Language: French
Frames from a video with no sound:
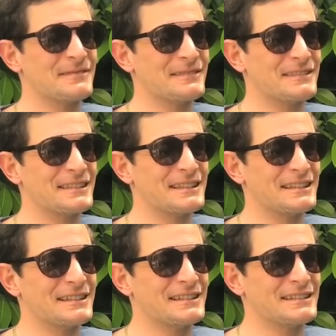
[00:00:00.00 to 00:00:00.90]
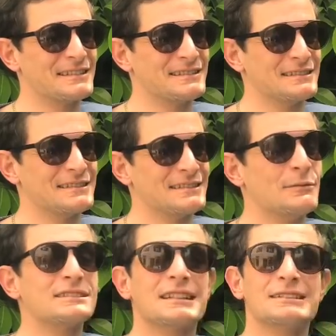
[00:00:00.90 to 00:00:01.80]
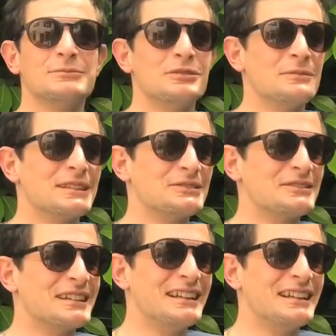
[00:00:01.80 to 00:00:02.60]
Paris ou Strasbourg Strasbourg, bien sûr,